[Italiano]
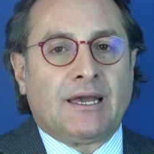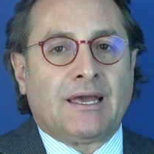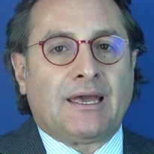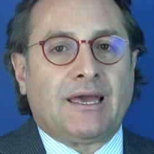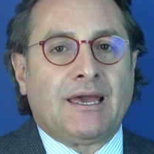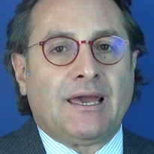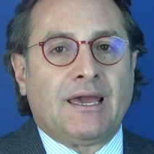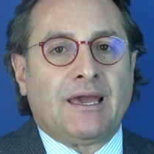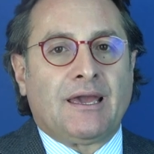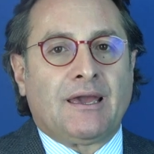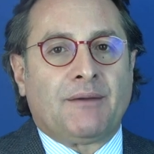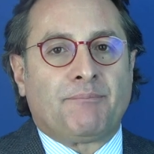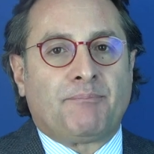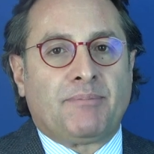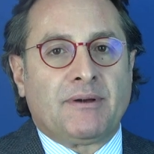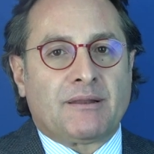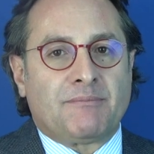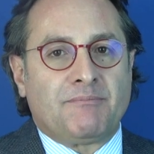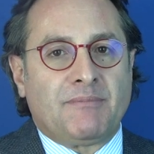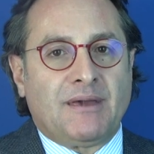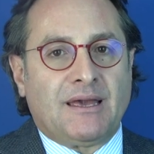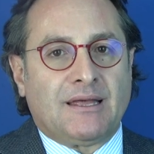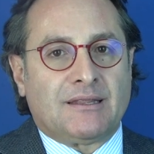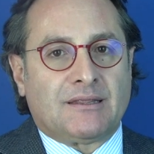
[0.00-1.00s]
che
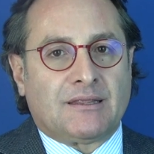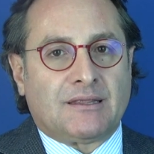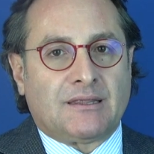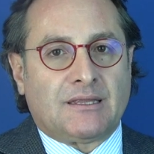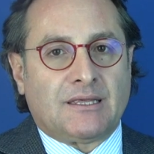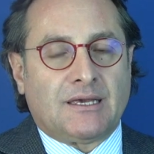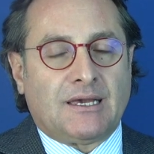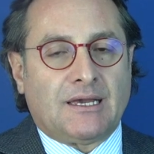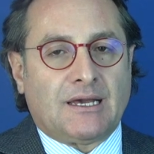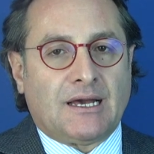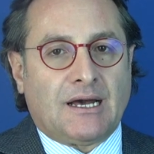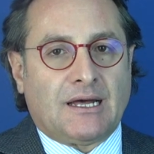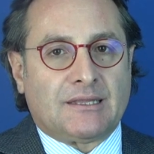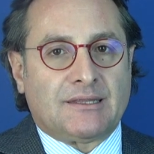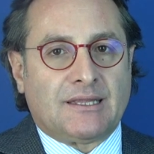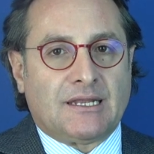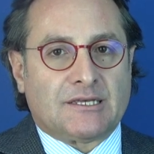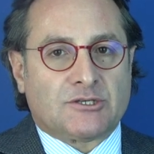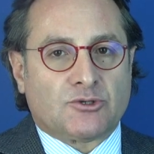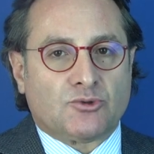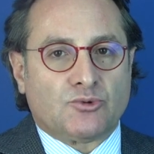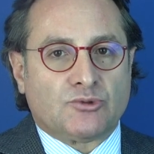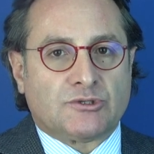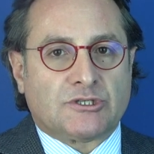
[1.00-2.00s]
permette a
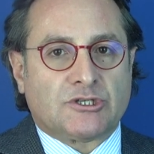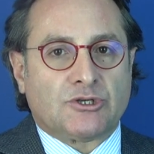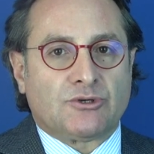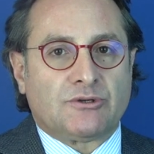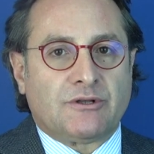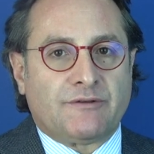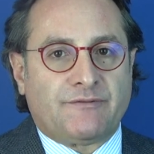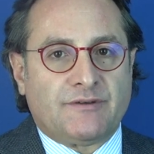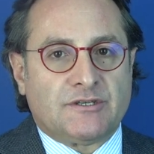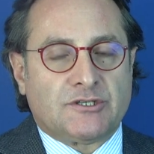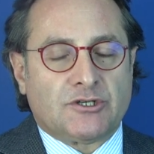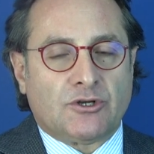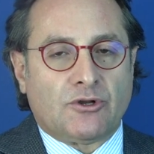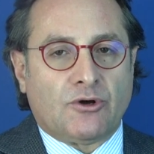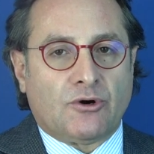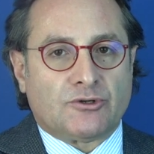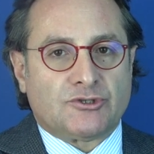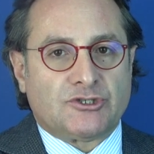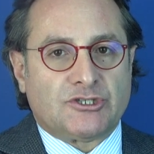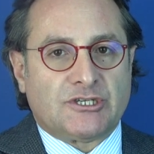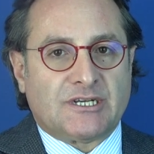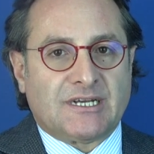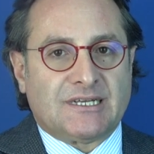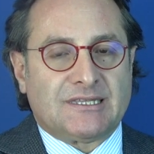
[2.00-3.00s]
della soluzione
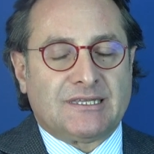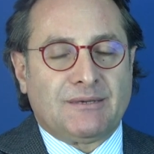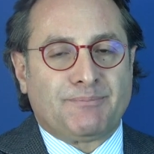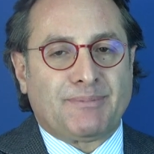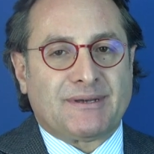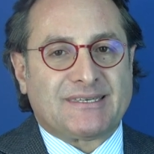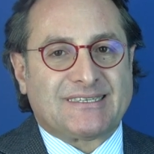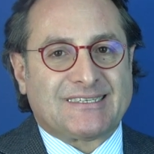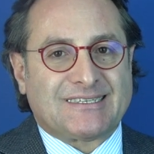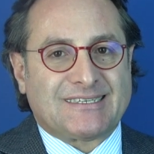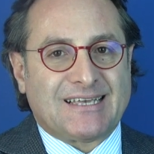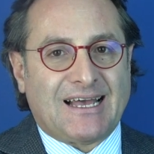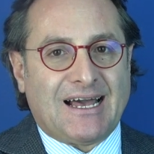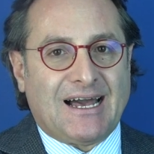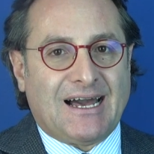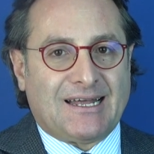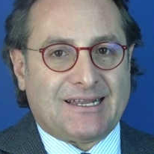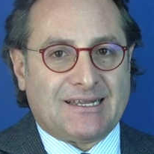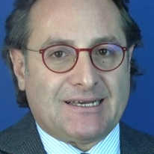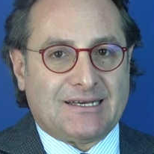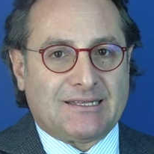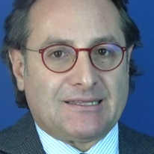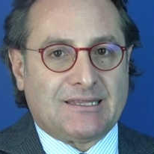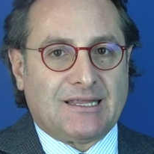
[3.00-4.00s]
fisiologica di
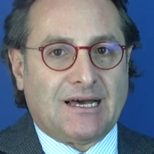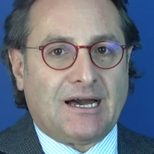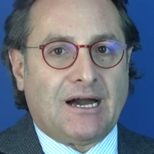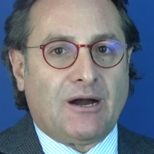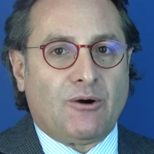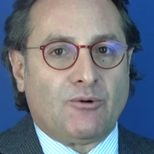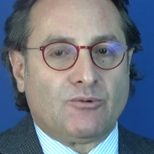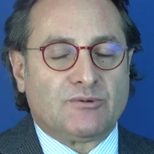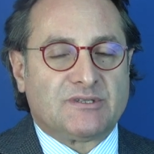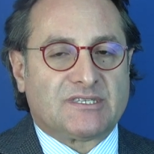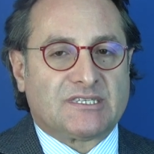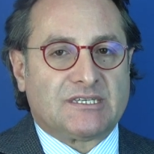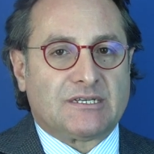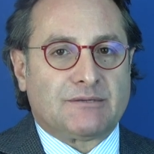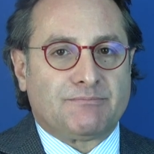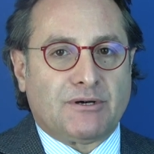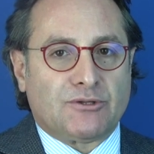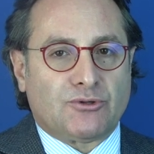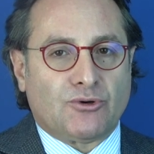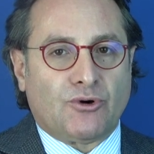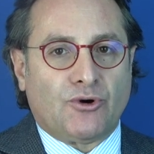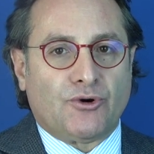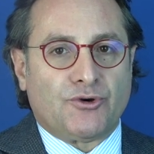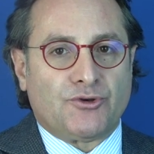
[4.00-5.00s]
passare da un
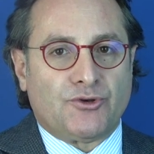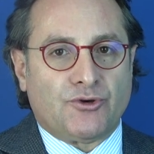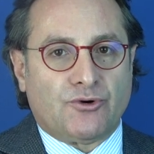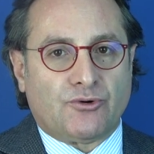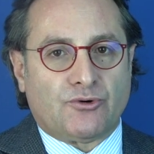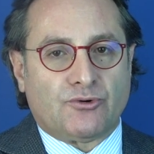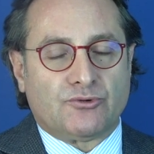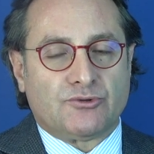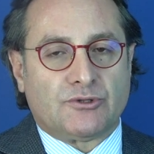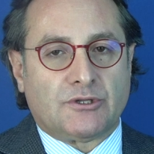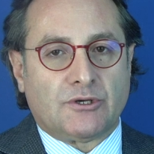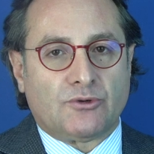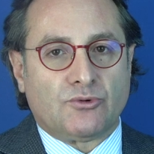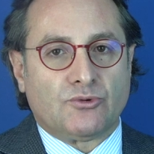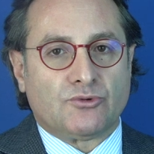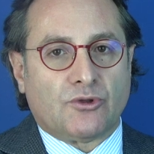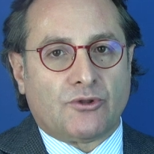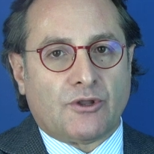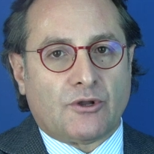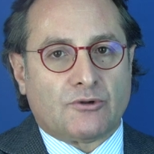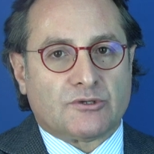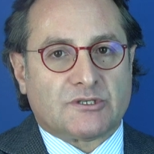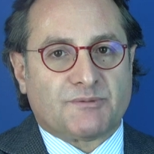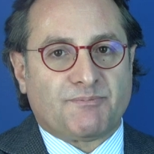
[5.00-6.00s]
serbatoio contenuto
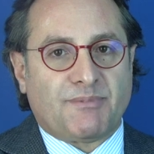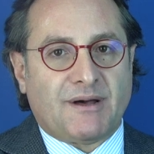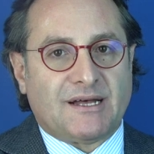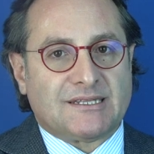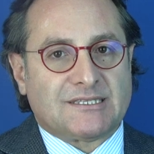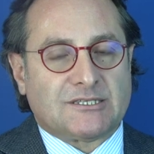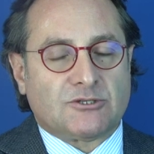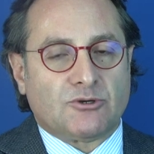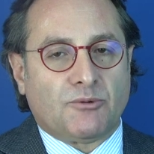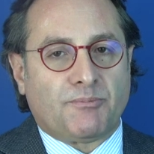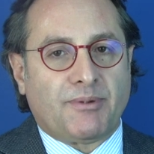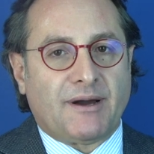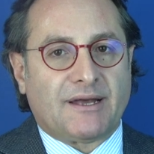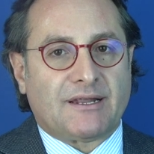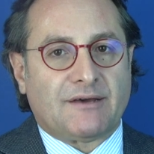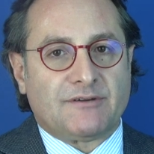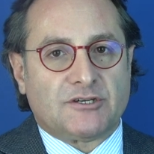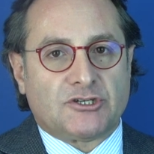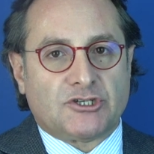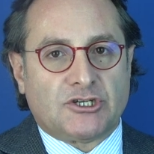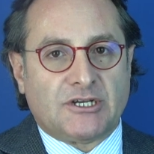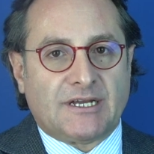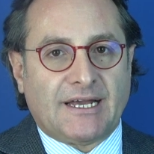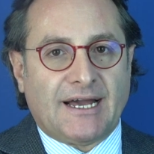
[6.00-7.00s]
nello spazio
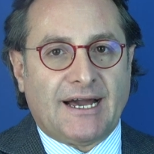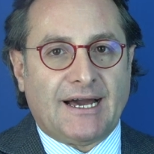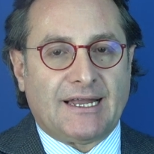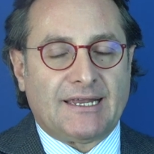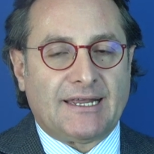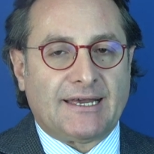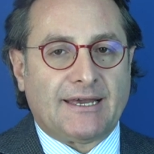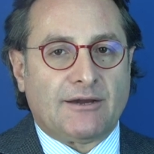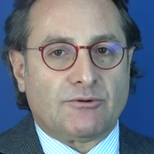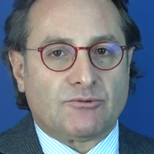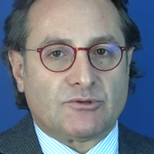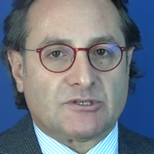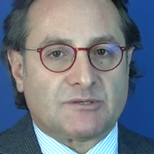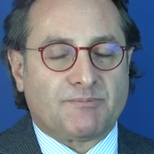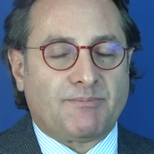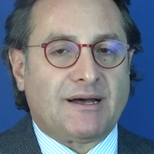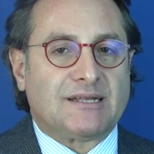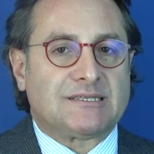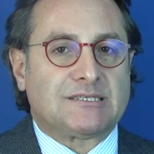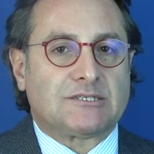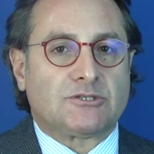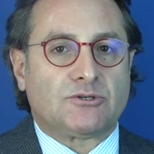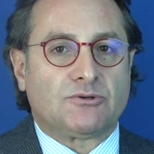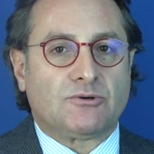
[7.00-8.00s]
paravescicale, che è uno
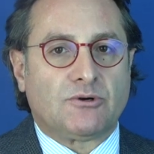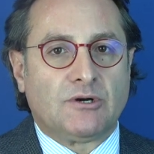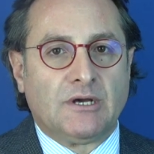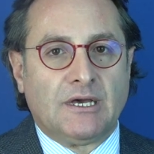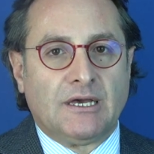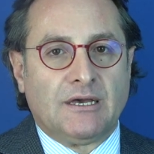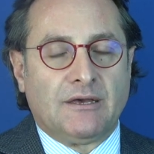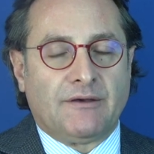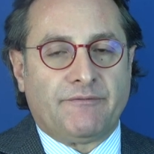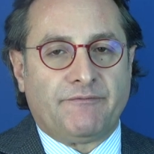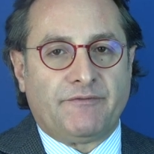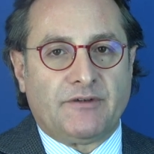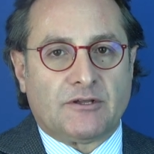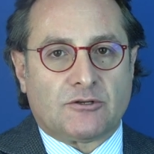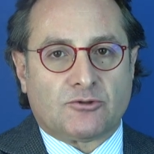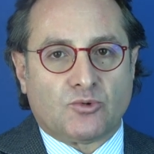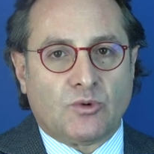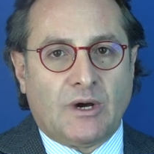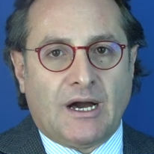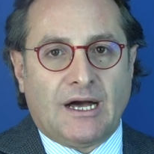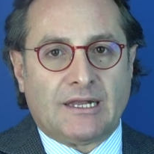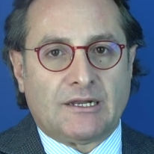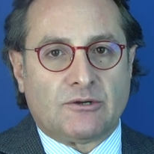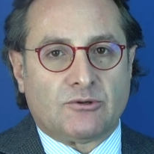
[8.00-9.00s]
spazio
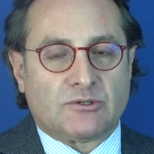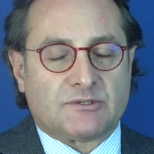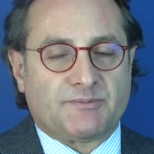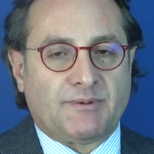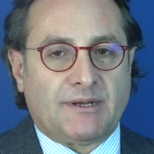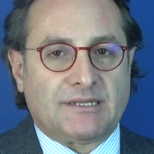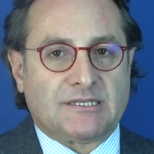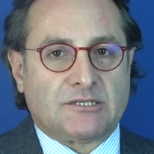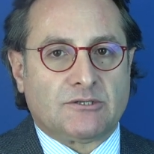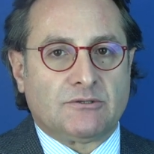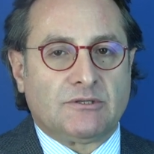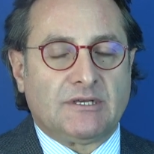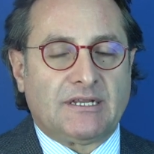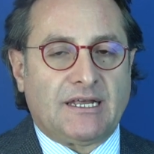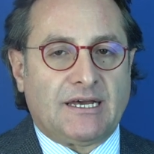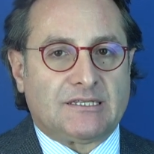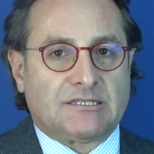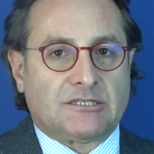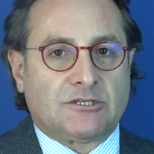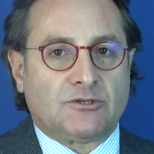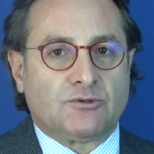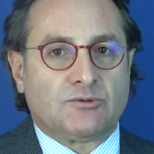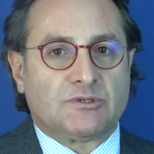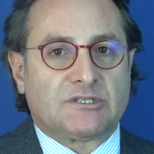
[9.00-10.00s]
virtuale, lo spazio di
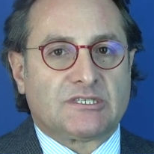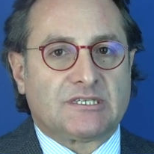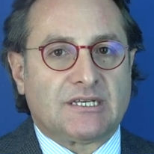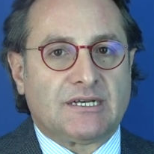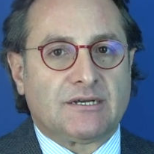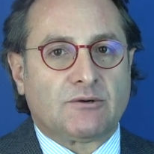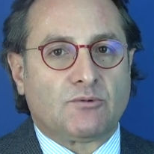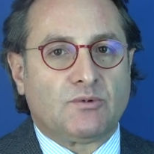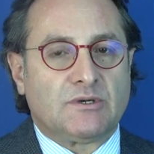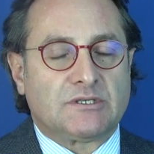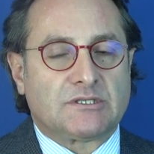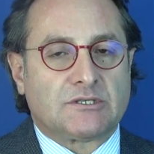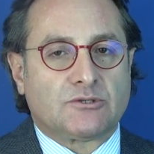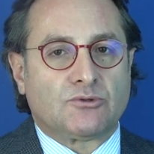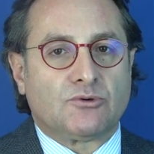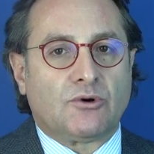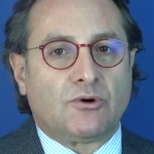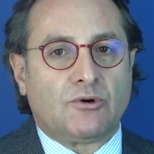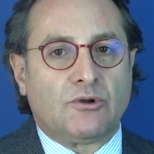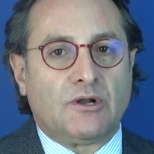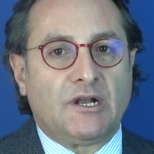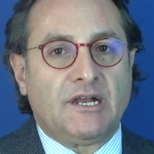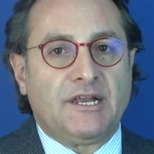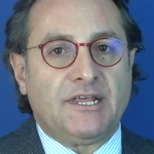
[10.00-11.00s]
Rezius,
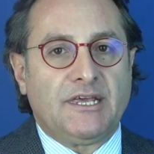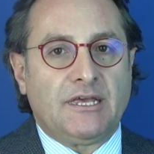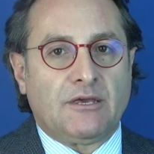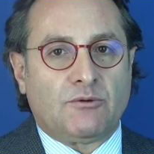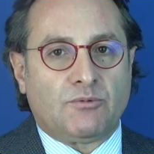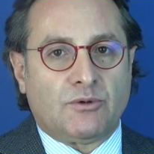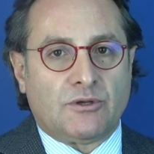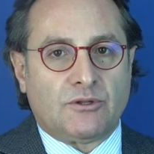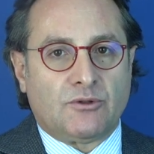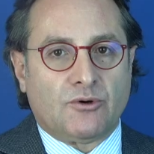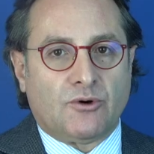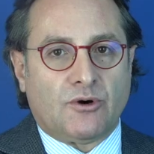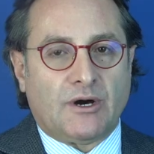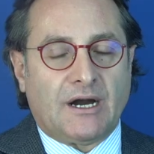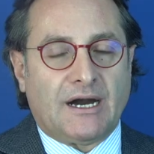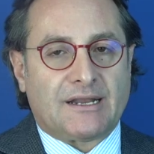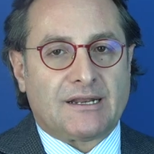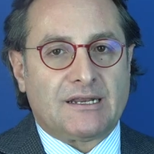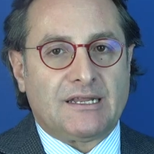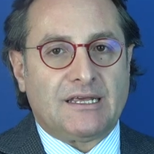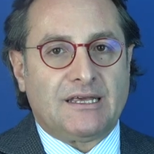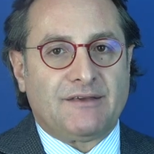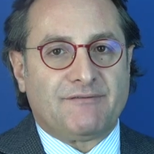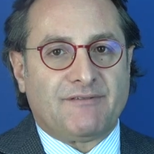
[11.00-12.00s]
questo liquido
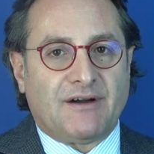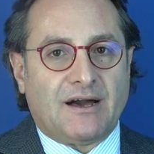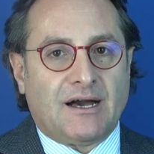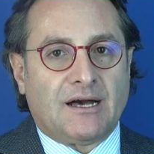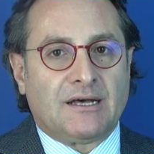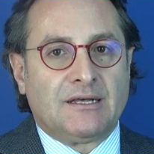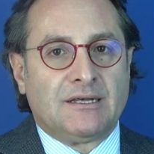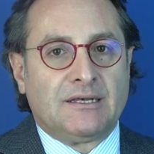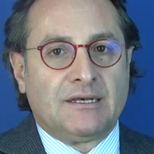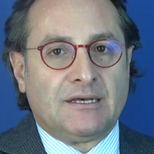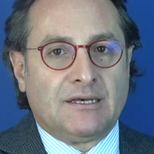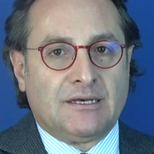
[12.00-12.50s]
arriva